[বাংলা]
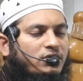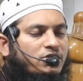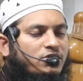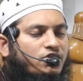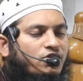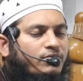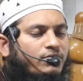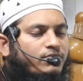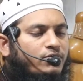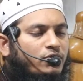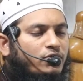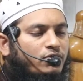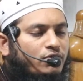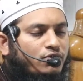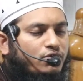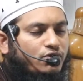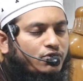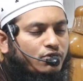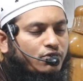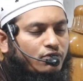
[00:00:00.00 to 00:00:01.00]

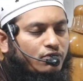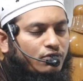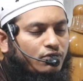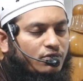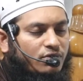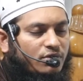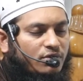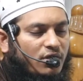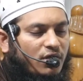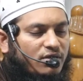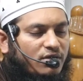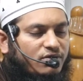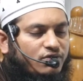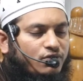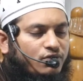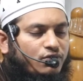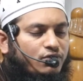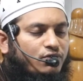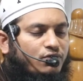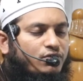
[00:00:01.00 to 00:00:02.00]
সবটুকুন শুকুর আর
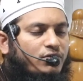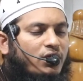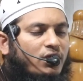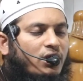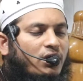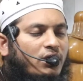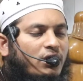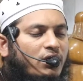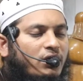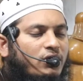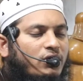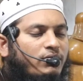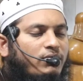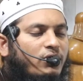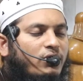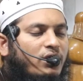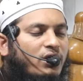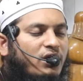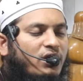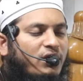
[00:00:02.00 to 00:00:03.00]
সুজুদ আল্লাহ
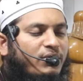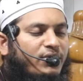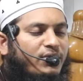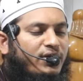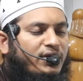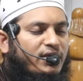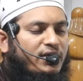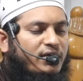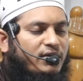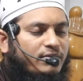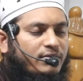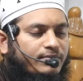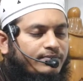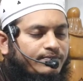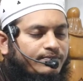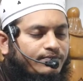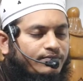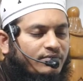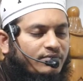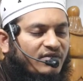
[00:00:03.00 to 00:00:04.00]
রব্বুল্লা আলমিনের
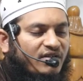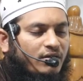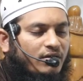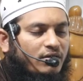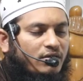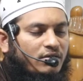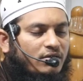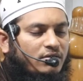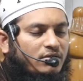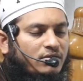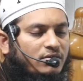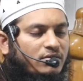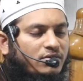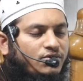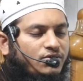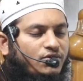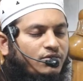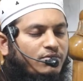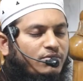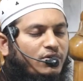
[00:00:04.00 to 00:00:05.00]

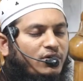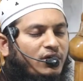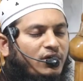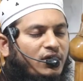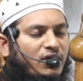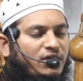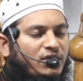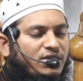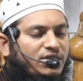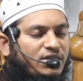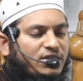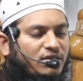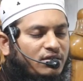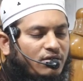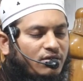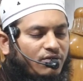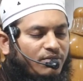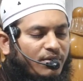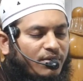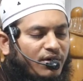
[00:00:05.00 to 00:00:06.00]
সুমহান আলী
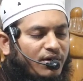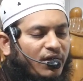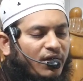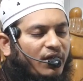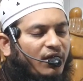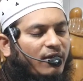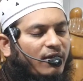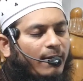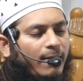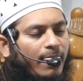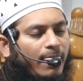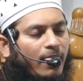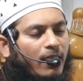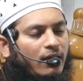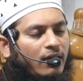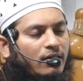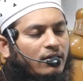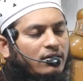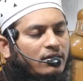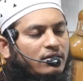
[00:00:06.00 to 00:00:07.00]
বাড়ে
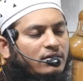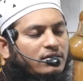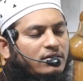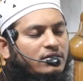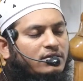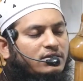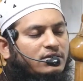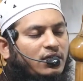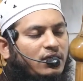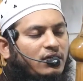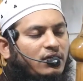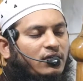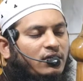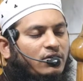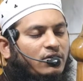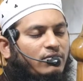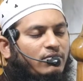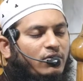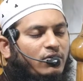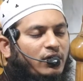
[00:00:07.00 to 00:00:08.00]
যে আল্লাহ
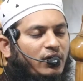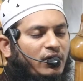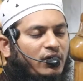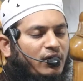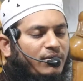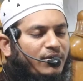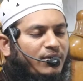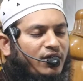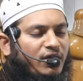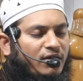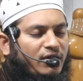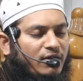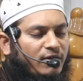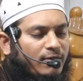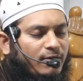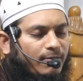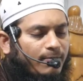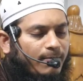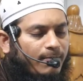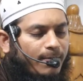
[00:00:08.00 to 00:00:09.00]
রব্বুল্লা আলমিন
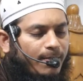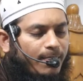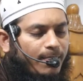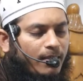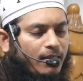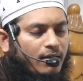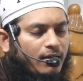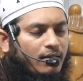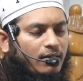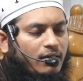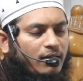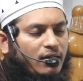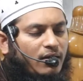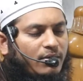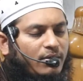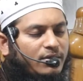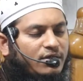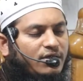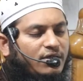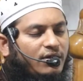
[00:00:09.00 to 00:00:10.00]

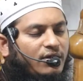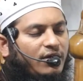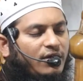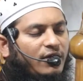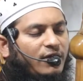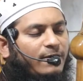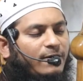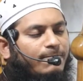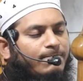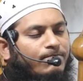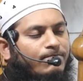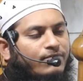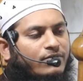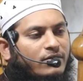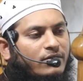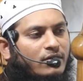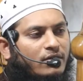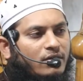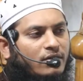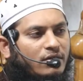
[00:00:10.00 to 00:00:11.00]
আমাদেরকে
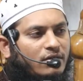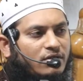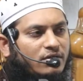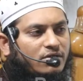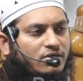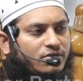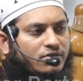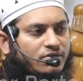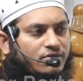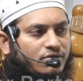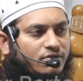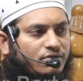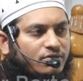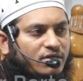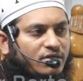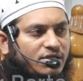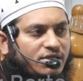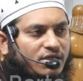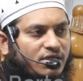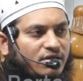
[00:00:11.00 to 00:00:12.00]

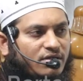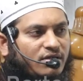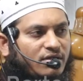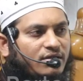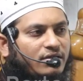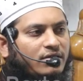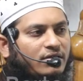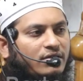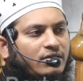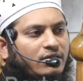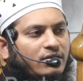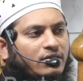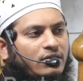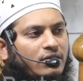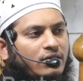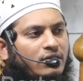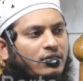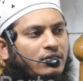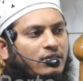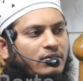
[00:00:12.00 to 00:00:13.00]
সুস্থতার সাথে
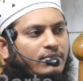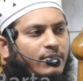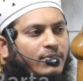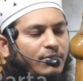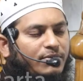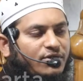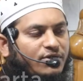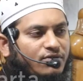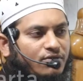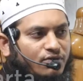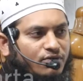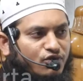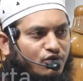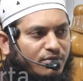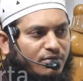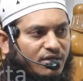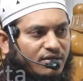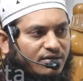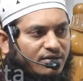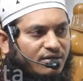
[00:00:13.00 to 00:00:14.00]
পবিত্র
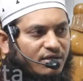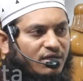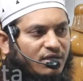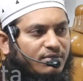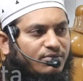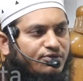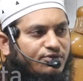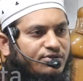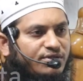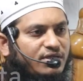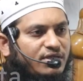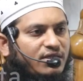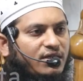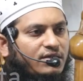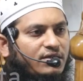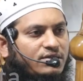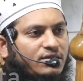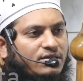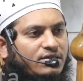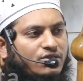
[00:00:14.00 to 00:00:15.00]
জুমার দিনে মসজিদে
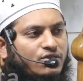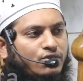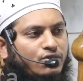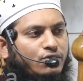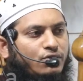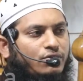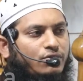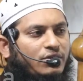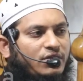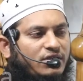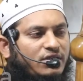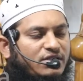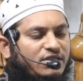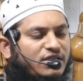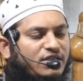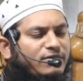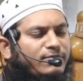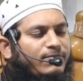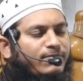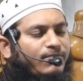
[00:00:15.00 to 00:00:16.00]
আসার সুযোগ দিয়েছেন